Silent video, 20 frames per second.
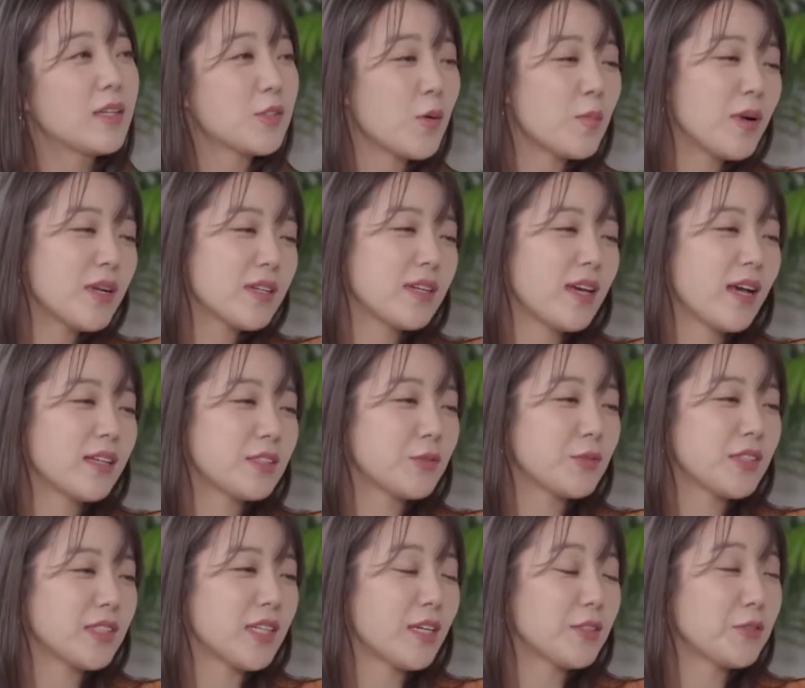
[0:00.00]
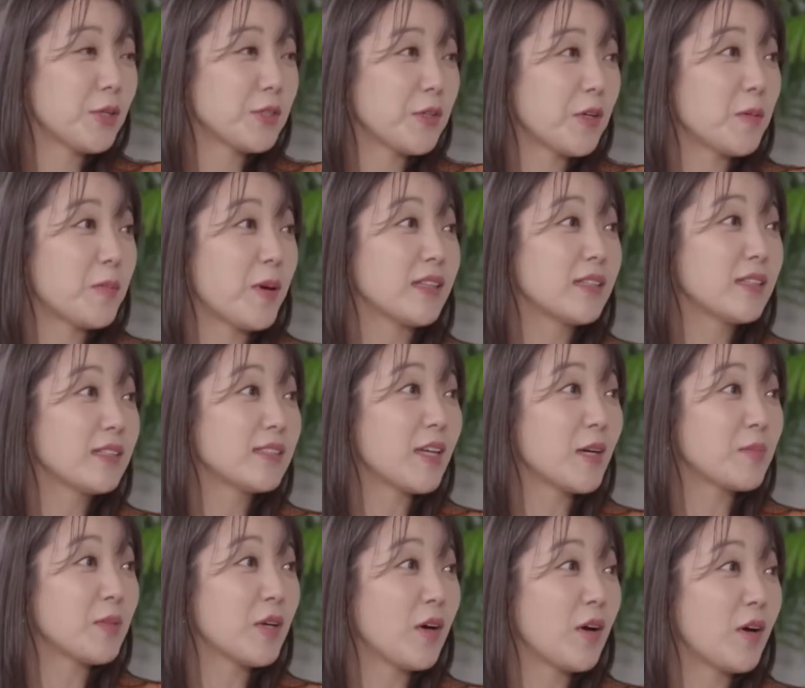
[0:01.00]
아니, 정말 그 자기소개서를
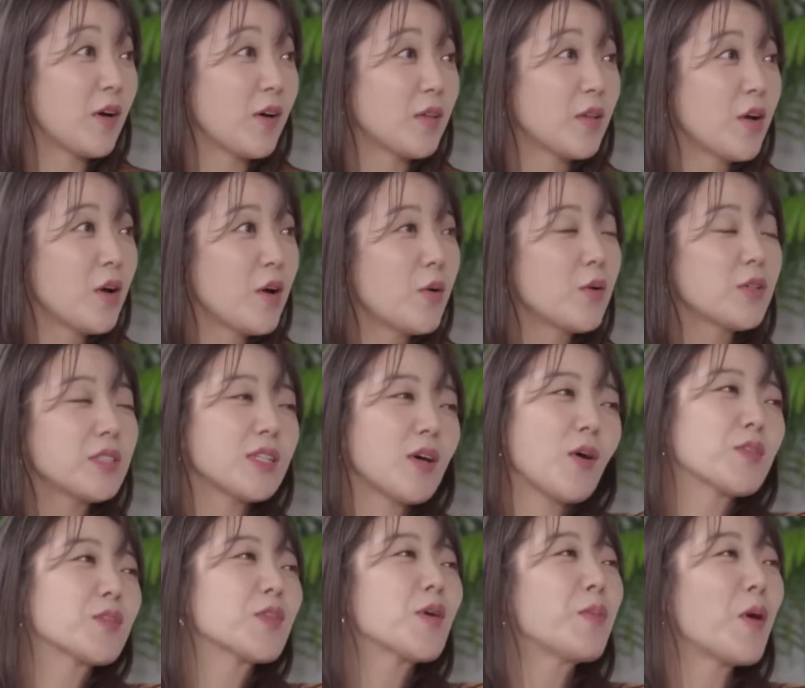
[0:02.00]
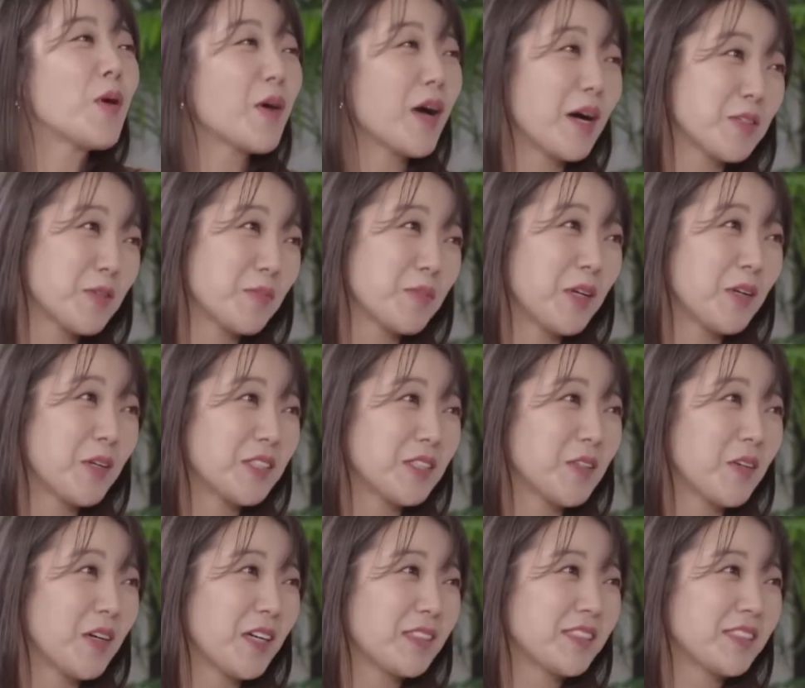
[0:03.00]
받는다면 혹시 어떤 평가가 좀 내려질 것